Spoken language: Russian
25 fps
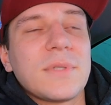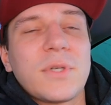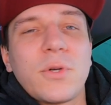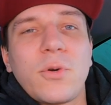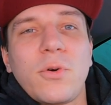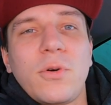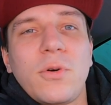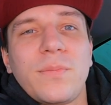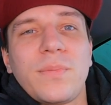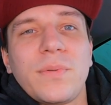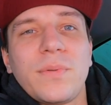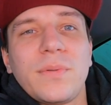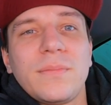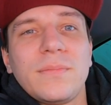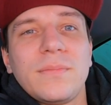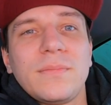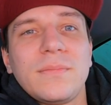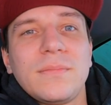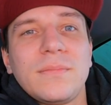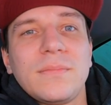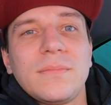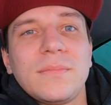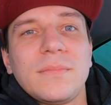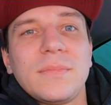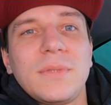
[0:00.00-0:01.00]
комп
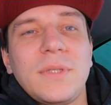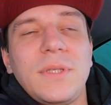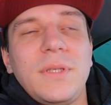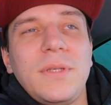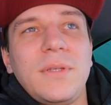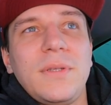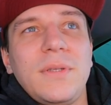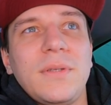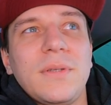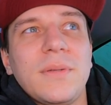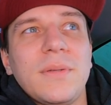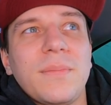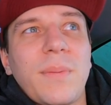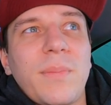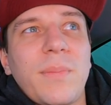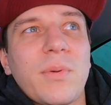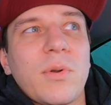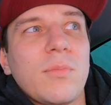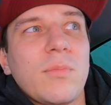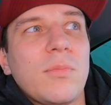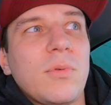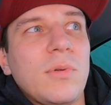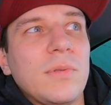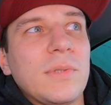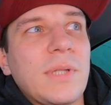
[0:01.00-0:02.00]
и
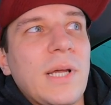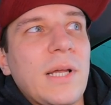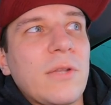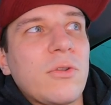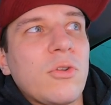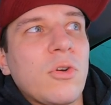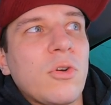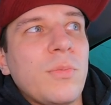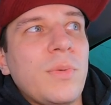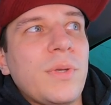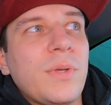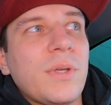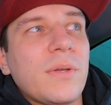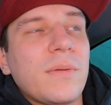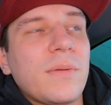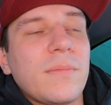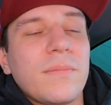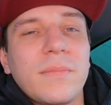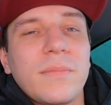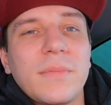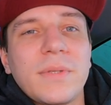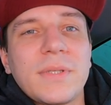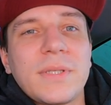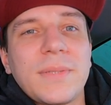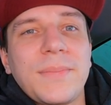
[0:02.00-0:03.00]
попробовал на Adobe
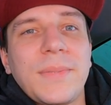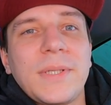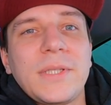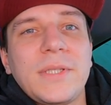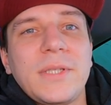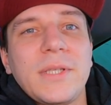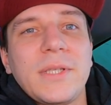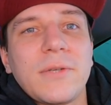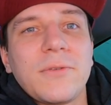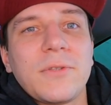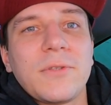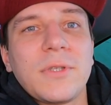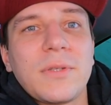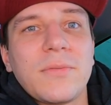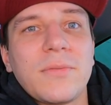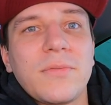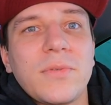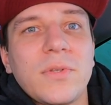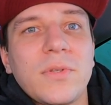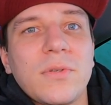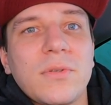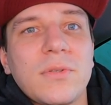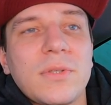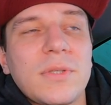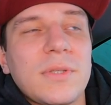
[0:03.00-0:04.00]
замонтировать этот
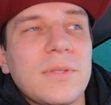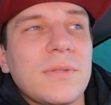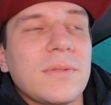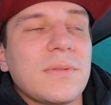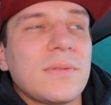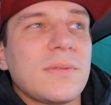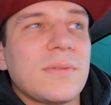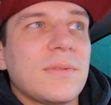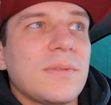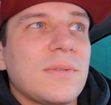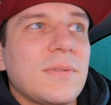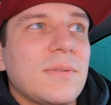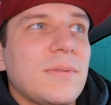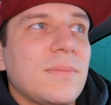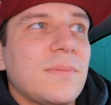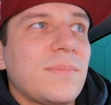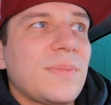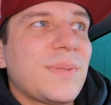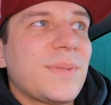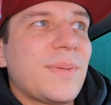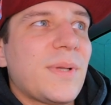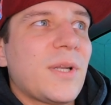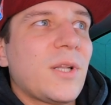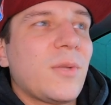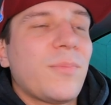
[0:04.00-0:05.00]
видос. Э,
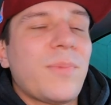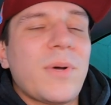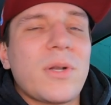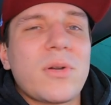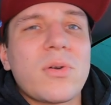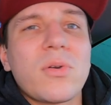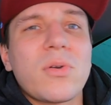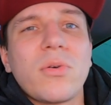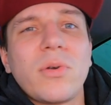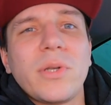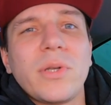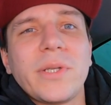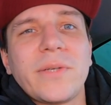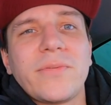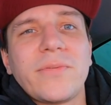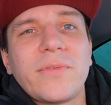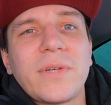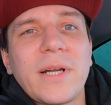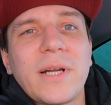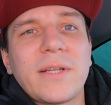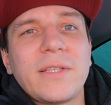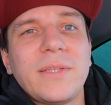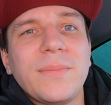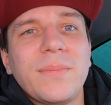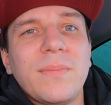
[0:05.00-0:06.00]
посмотрел пару роликов,
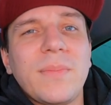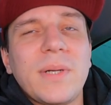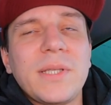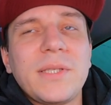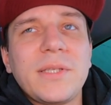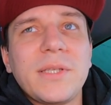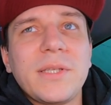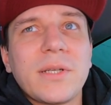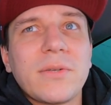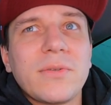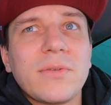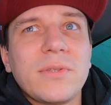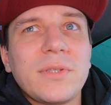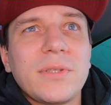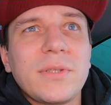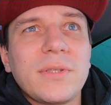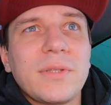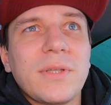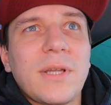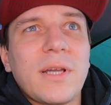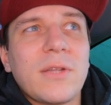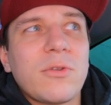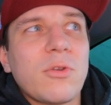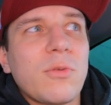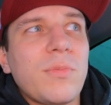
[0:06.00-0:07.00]
как типа монтировать
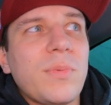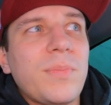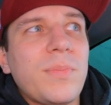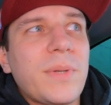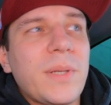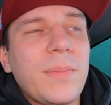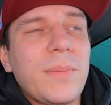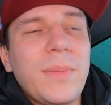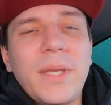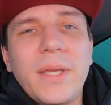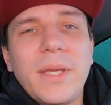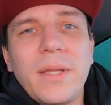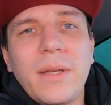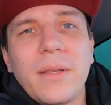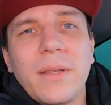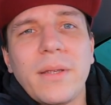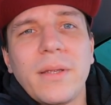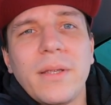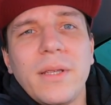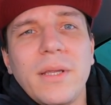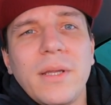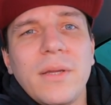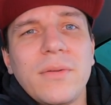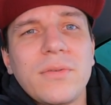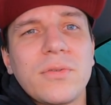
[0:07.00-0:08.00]
на Adobe Premiere
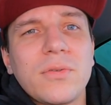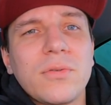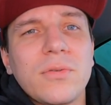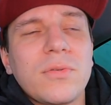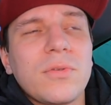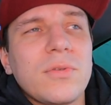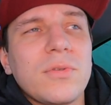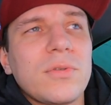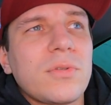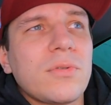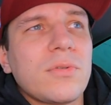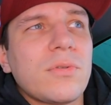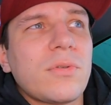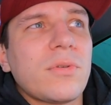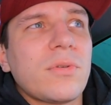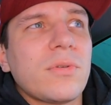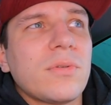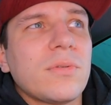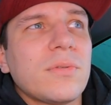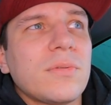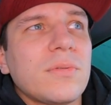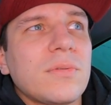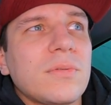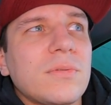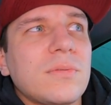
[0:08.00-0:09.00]
всю эту
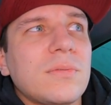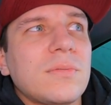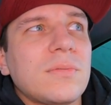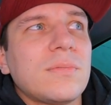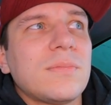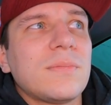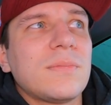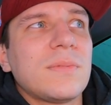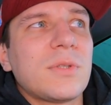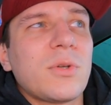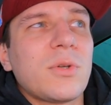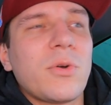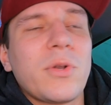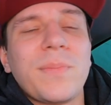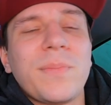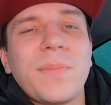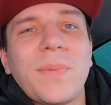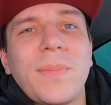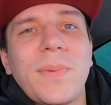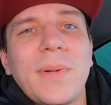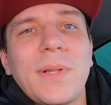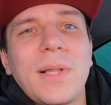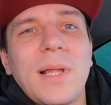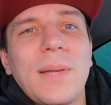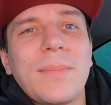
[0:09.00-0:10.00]
историю. Ну, с горем
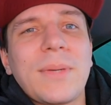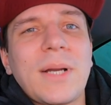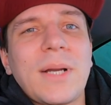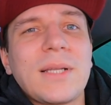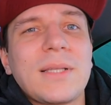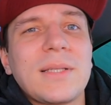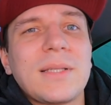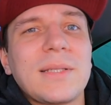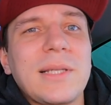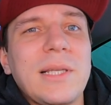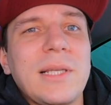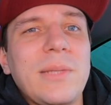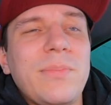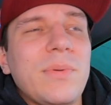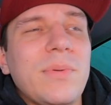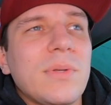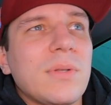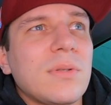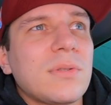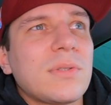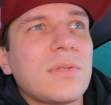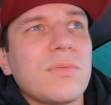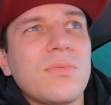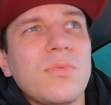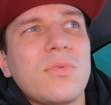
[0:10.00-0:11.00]
пополам как-то
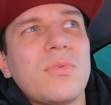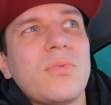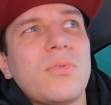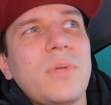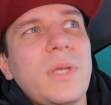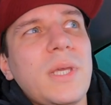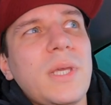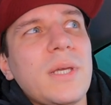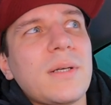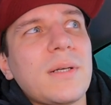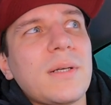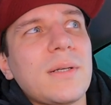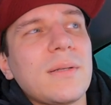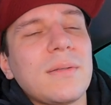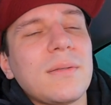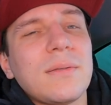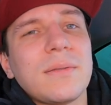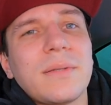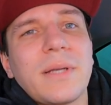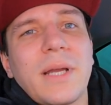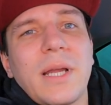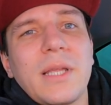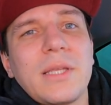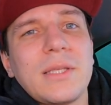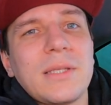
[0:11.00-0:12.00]
слепил, звук уехал,
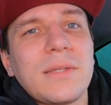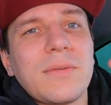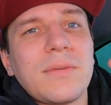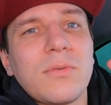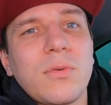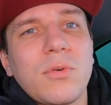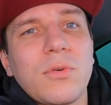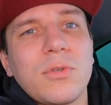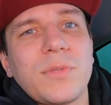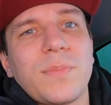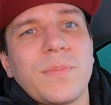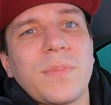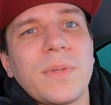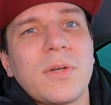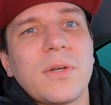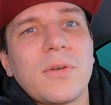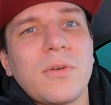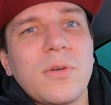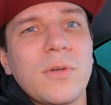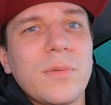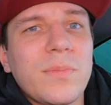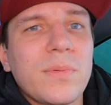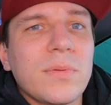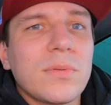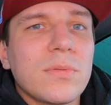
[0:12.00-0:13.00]
качество очень
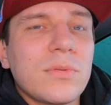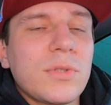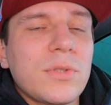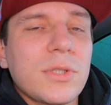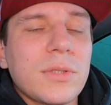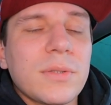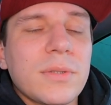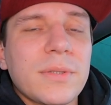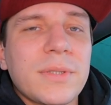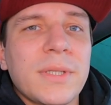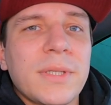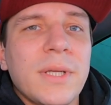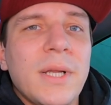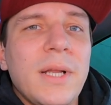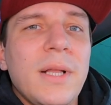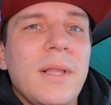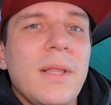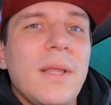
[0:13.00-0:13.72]
плохое получилось,